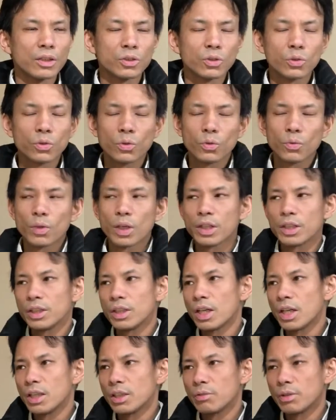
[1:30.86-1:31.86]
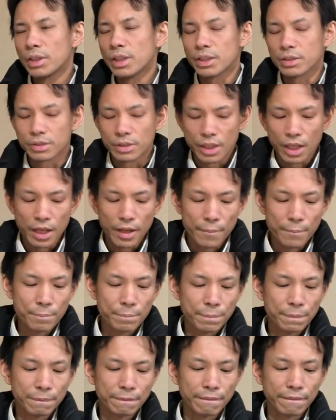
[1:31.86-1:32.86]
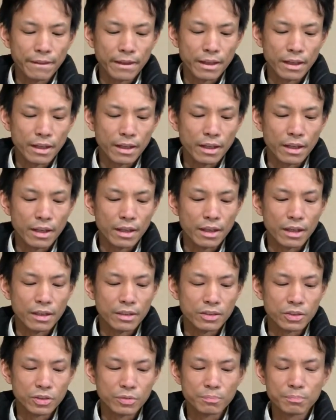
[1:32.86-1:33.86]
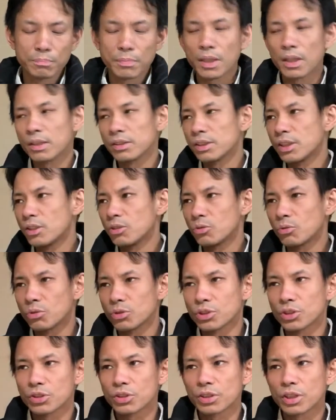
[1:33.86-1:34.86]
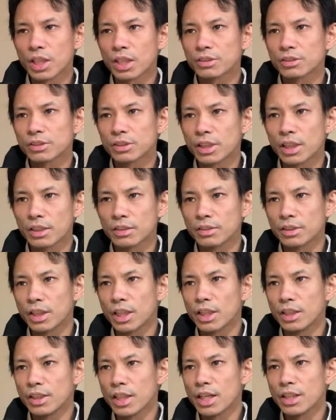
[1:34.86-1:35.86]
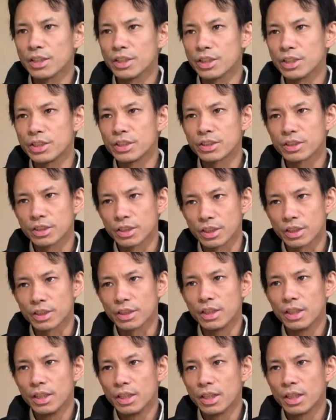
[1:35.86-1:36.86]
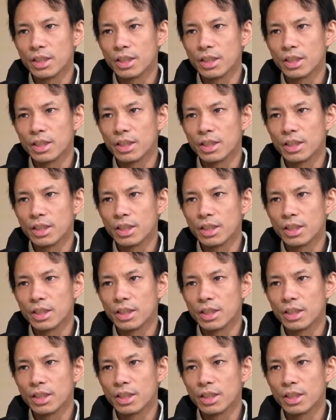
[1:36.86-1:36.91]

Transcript: その割合はですね、10% しか使っていない意識、